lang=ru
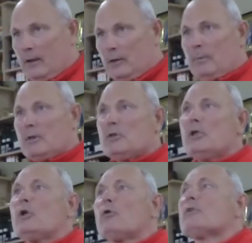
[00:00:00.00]

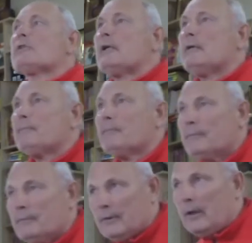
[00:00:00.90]
демонстрируется
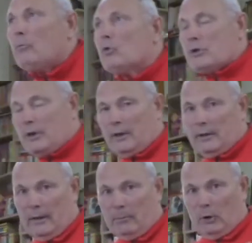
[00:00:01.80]
на музыке,
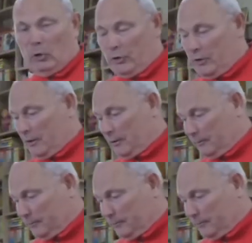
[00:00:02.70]
на мелодии.